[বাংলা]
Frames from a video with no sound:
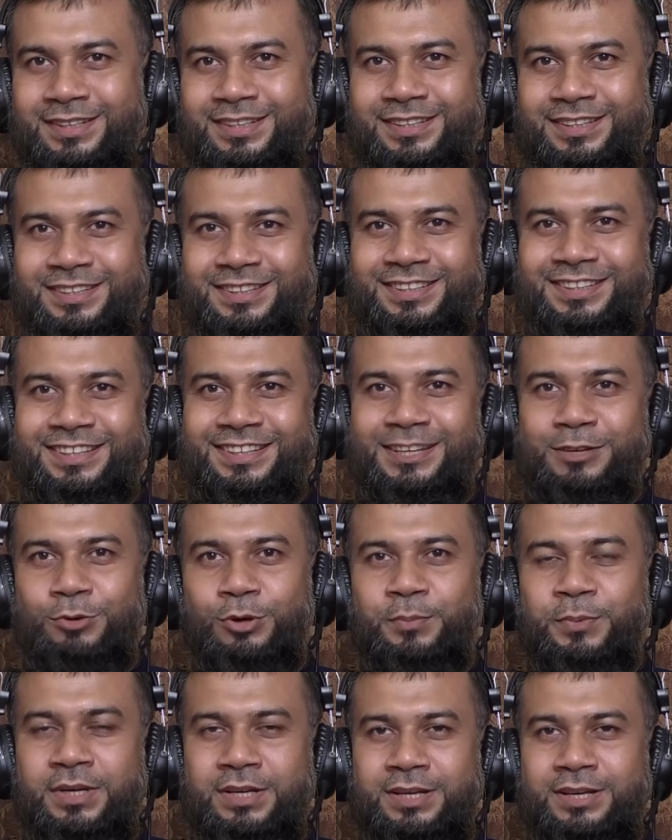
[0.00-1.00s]
জি এই
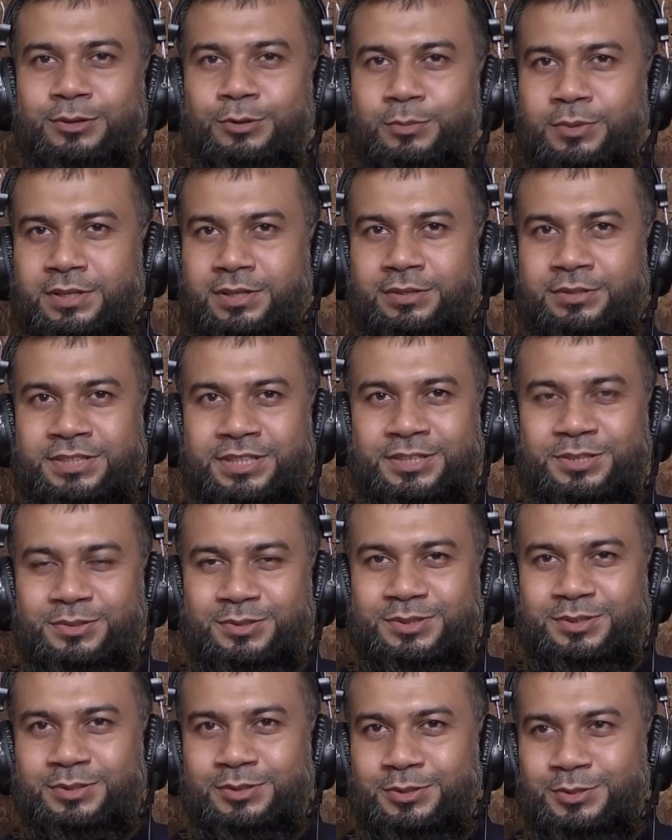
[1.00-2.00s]
অপেক্ষা অপেক্ষা শেষ
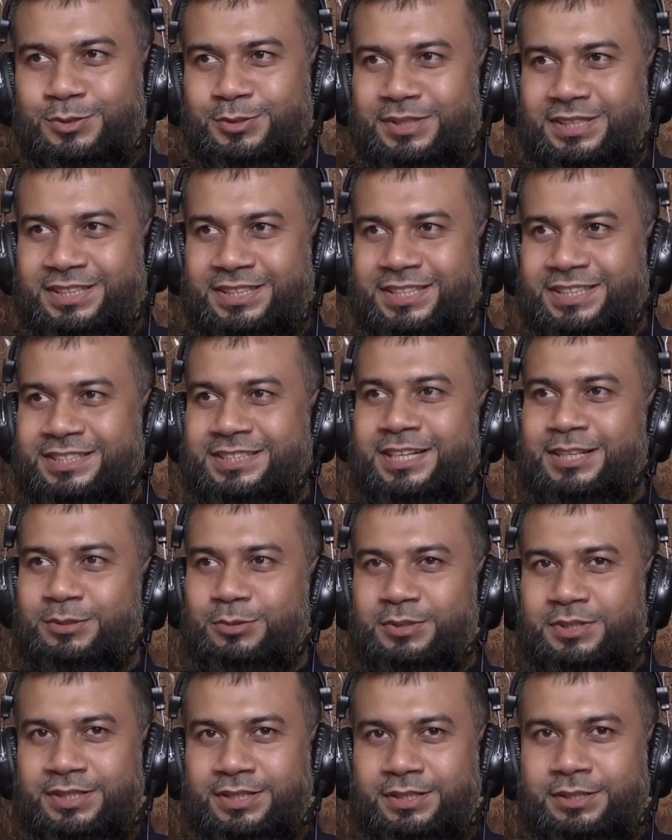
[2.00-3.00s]
করতে তো যখন ঈদের চাঁদ
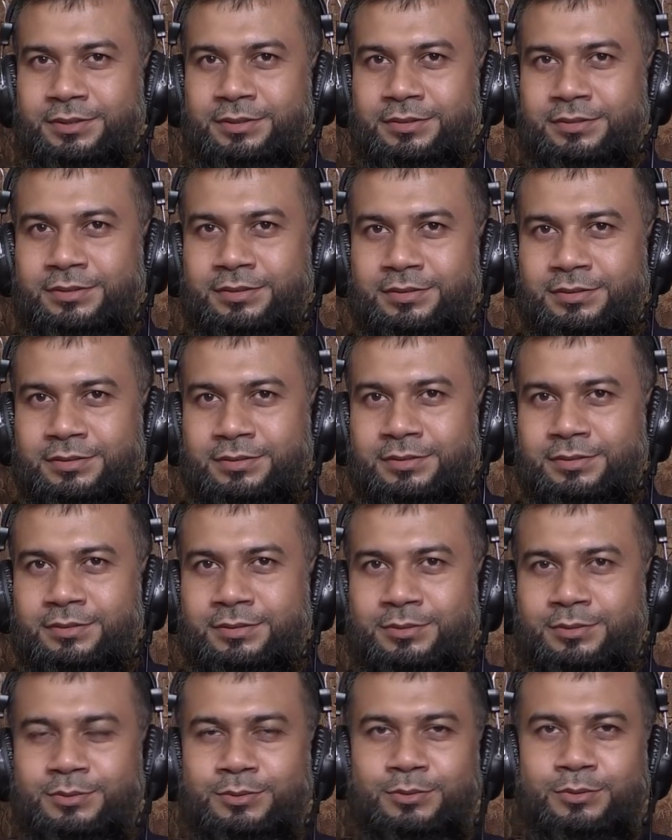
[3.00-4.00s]
ওঠে
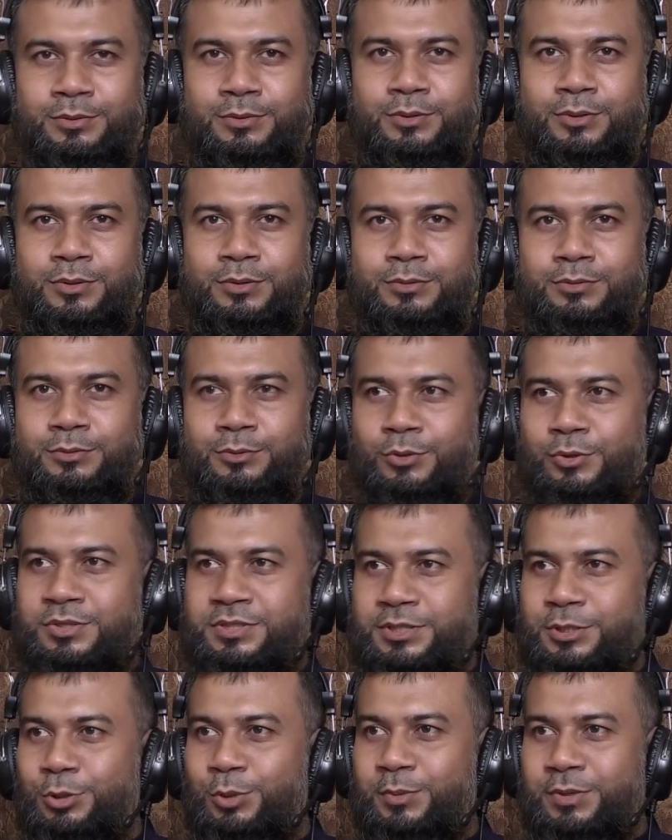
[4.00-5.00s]
তখন দশ
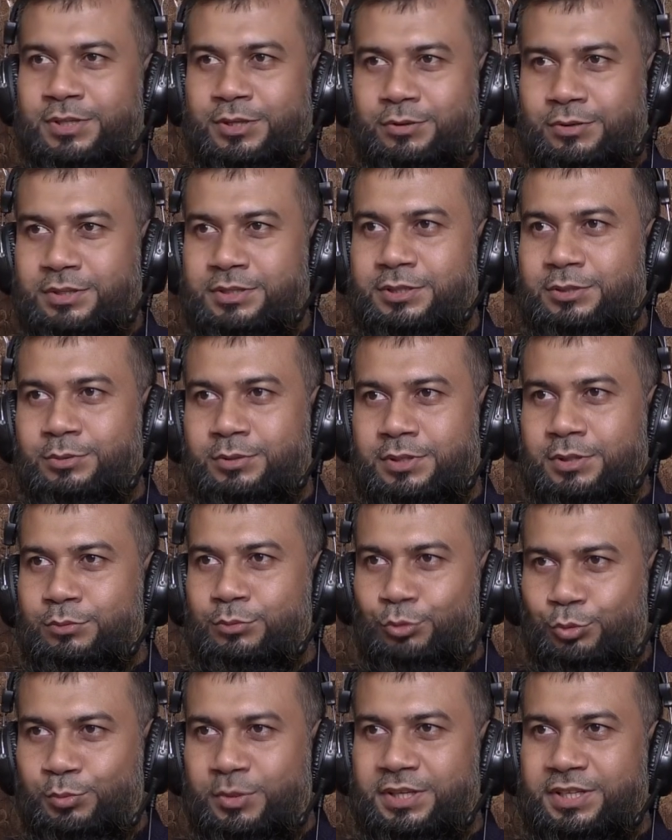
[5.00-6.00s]
দিন অপেক্ষা করে যেহেতু এটা
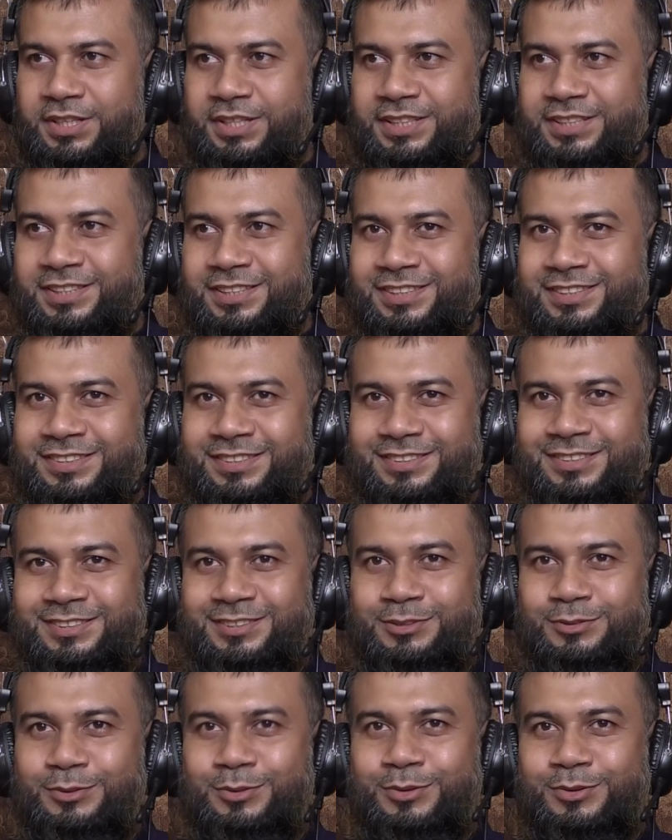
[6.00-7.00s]
কুরবানির ঈদ
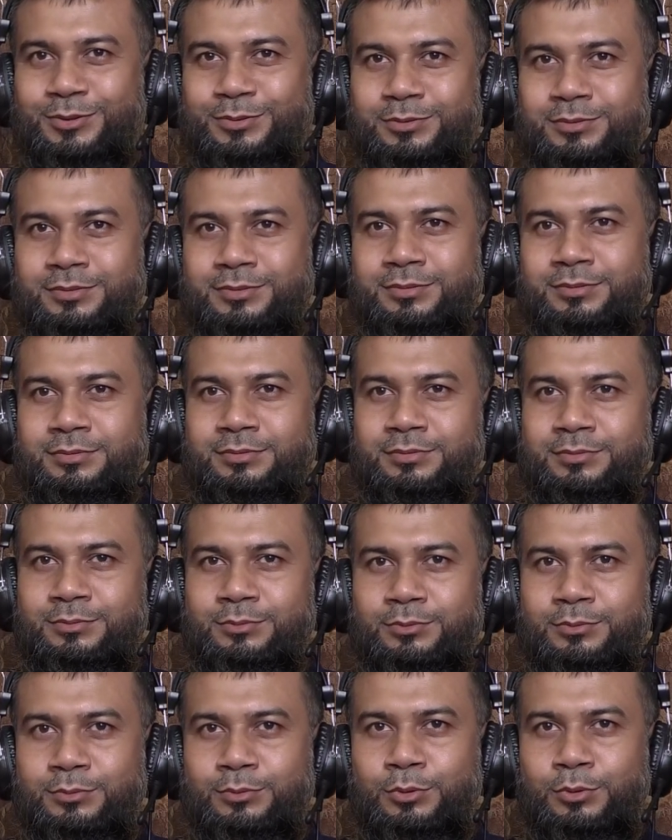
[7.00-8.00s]
আচ্ছা তখন
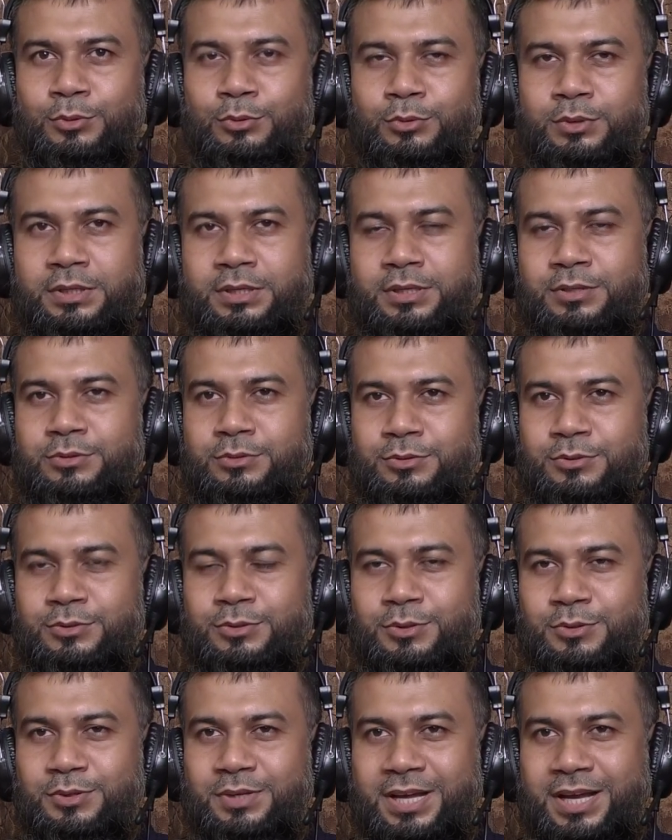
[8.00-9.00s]
গরু কেনার জন্য
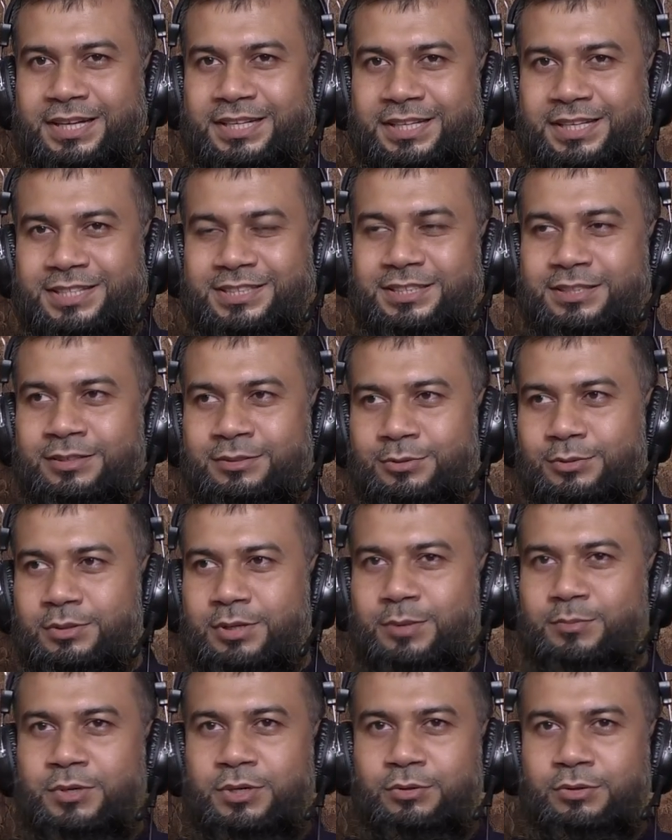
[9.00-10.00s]
যখন হাটে আসে তখন
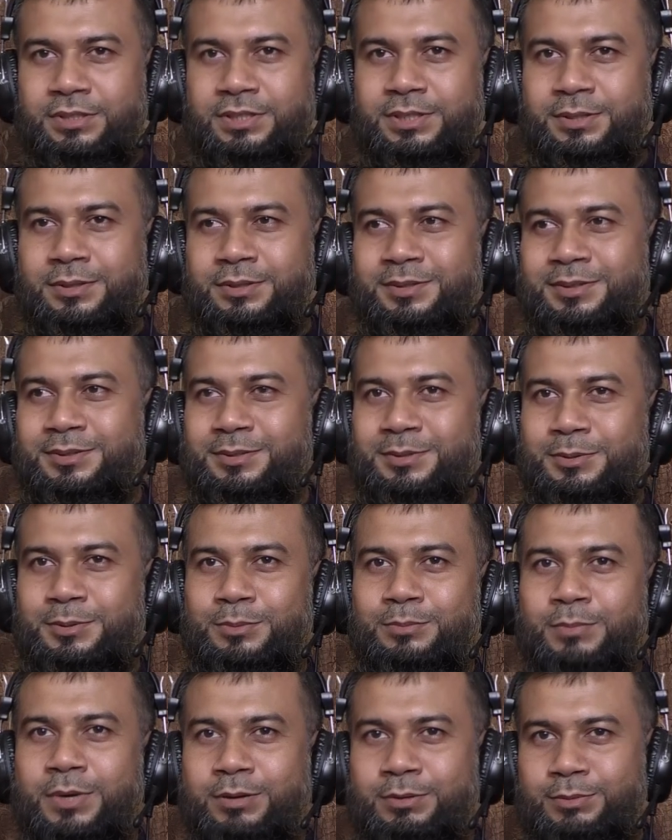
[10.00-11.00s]
আমরাও কি
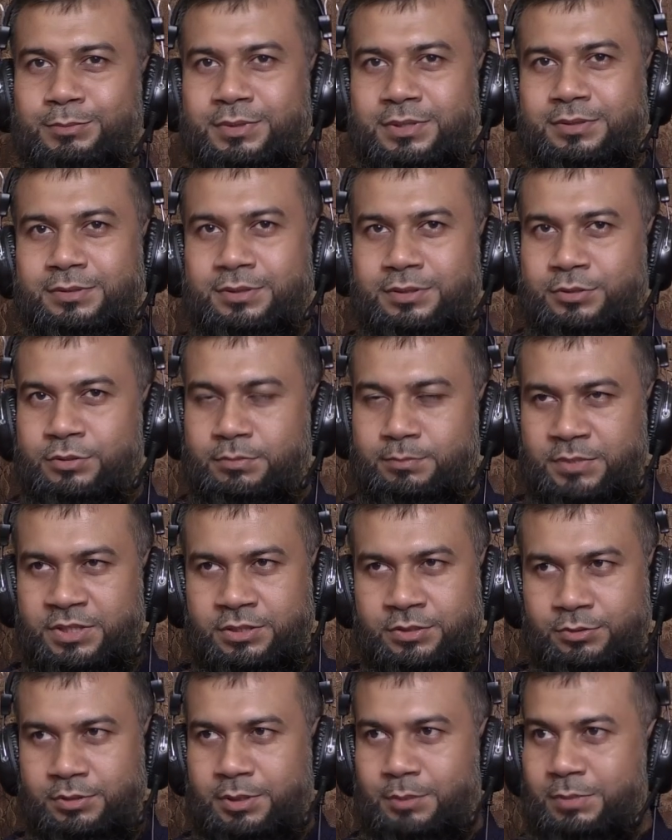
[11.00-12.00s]
বাবা মা বিশেষ
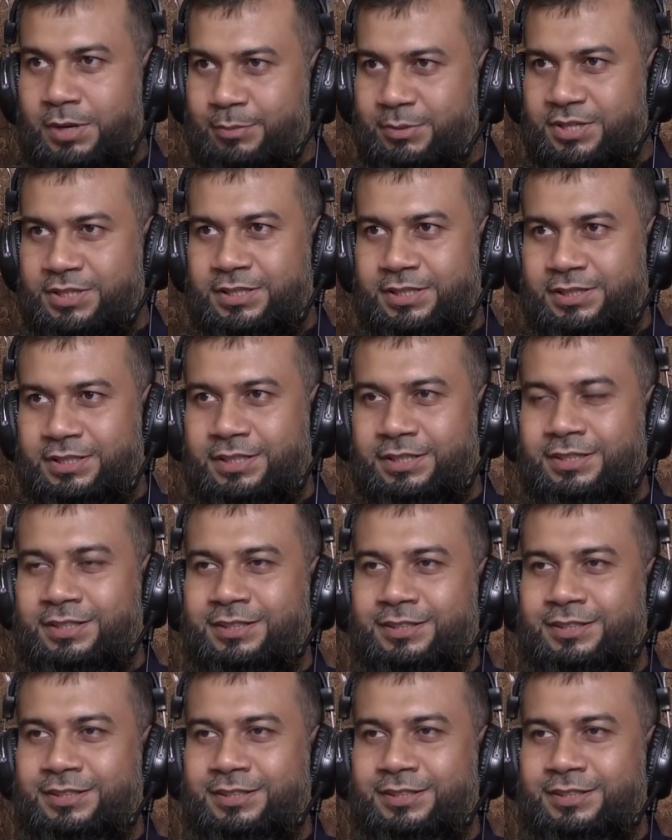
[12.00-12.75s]
করে বাবার সাথে